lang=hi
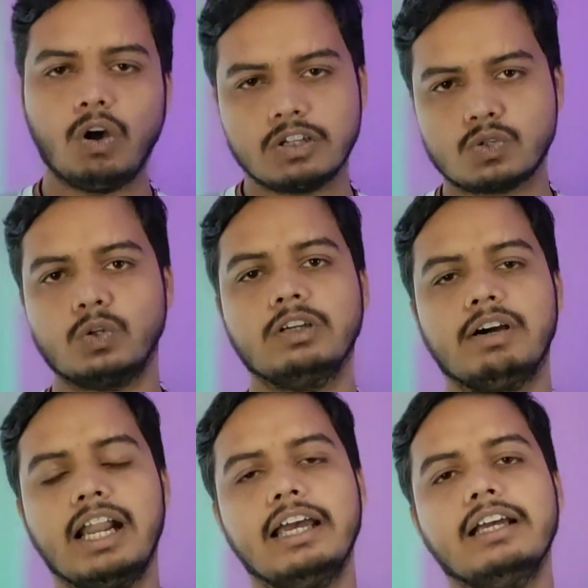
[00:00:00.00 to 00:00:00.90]
लॉन्च होने
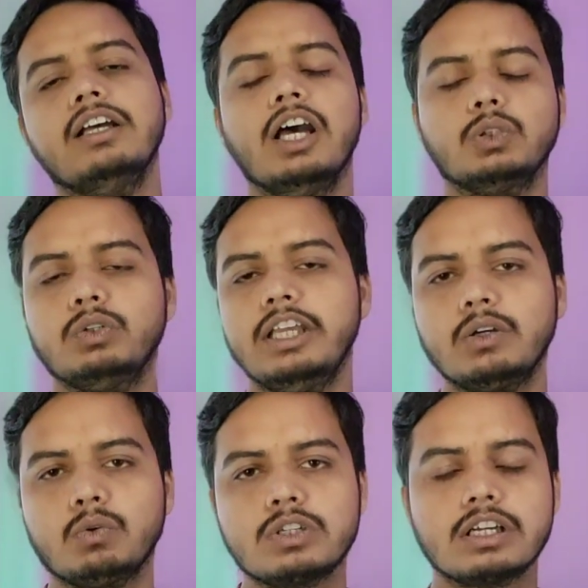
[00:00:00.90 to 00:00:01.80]
वाला है तो
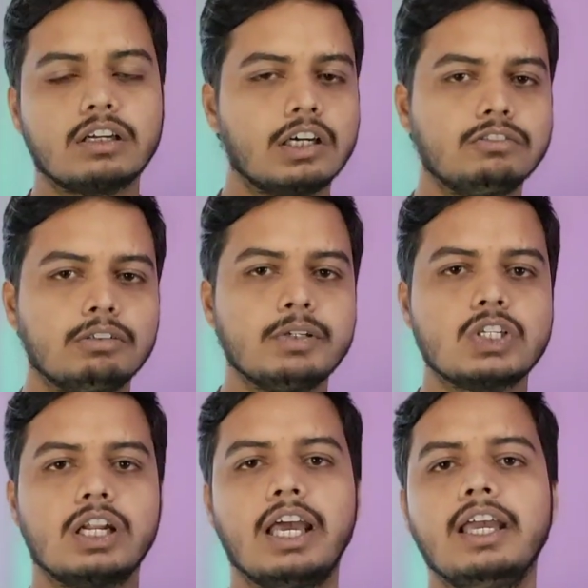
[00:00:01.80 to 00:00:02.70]
ये कुछ
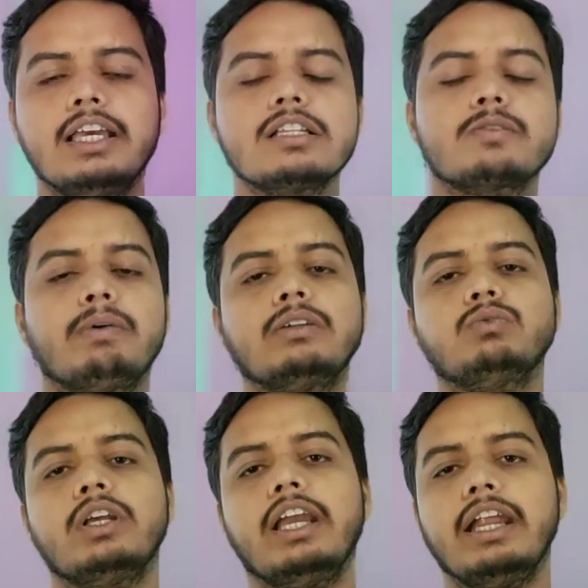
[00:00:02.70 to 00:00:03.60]
कंफर्मेशन है इन
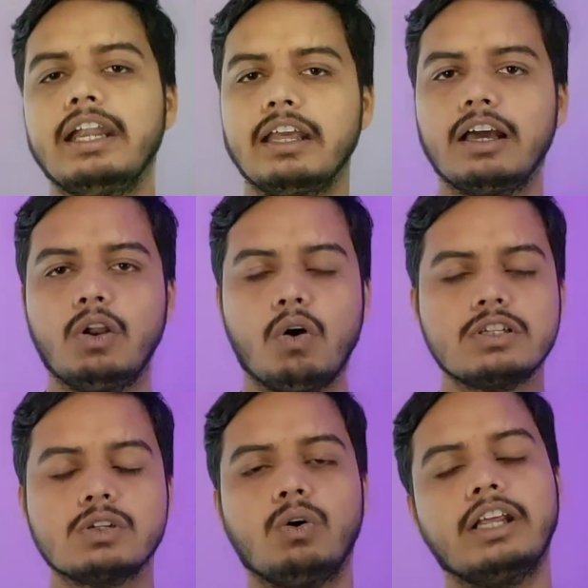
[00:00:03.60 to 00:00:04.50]
स्मार्टफोन के इंडिया
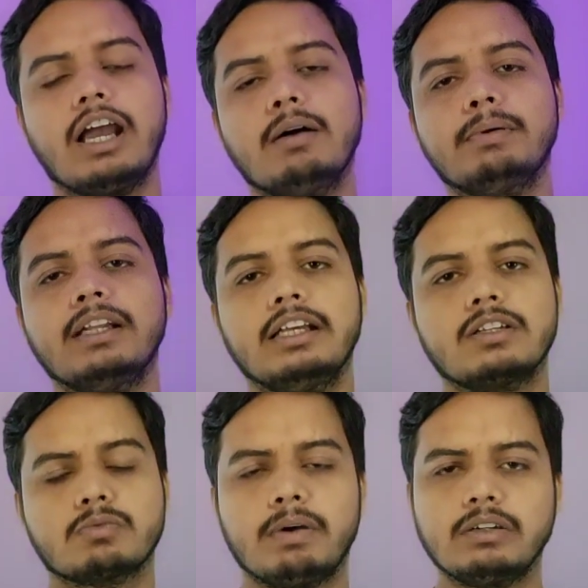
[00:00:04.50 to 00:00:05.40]
लॉन्च और यहाँ पर
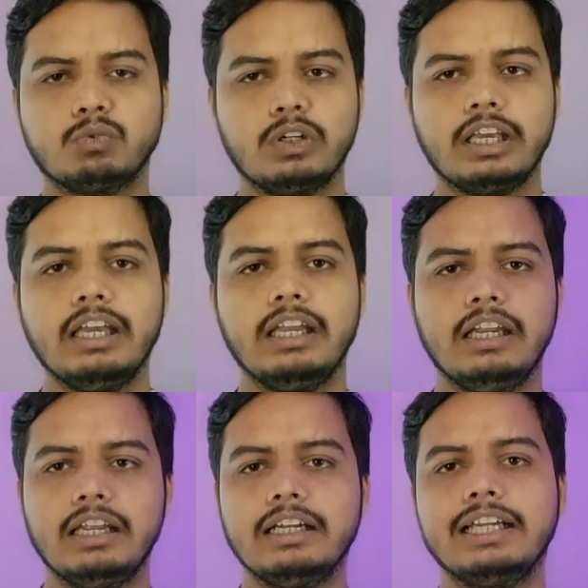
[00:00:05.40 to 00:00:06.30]
इन स्मार्टफोन के
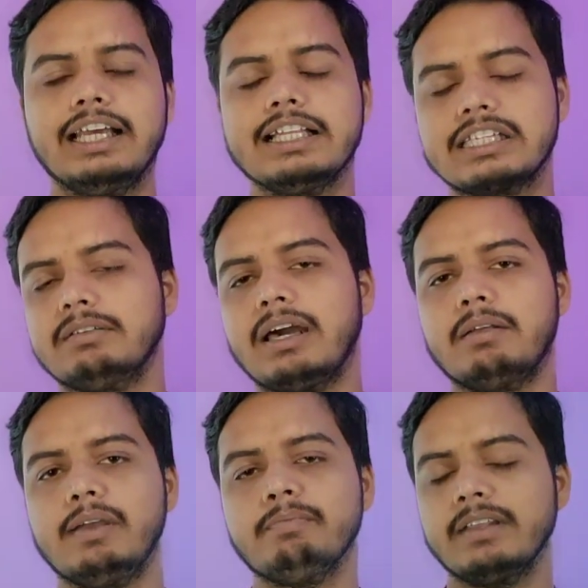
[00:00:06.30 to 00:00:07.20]
इंडिया डिटेल्स के
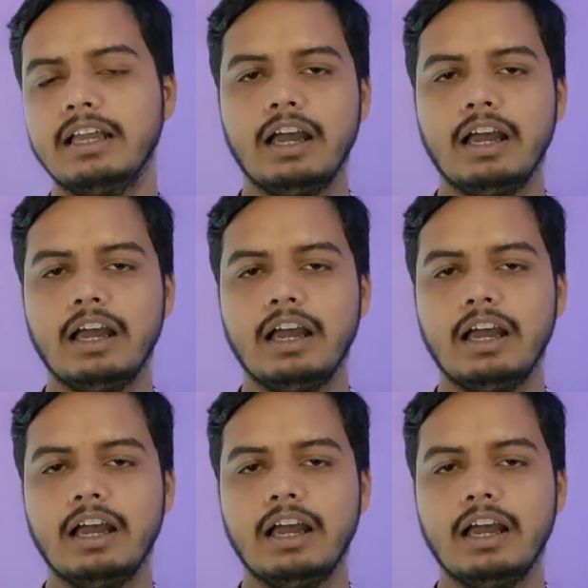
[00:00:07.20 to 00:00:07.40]
बारे में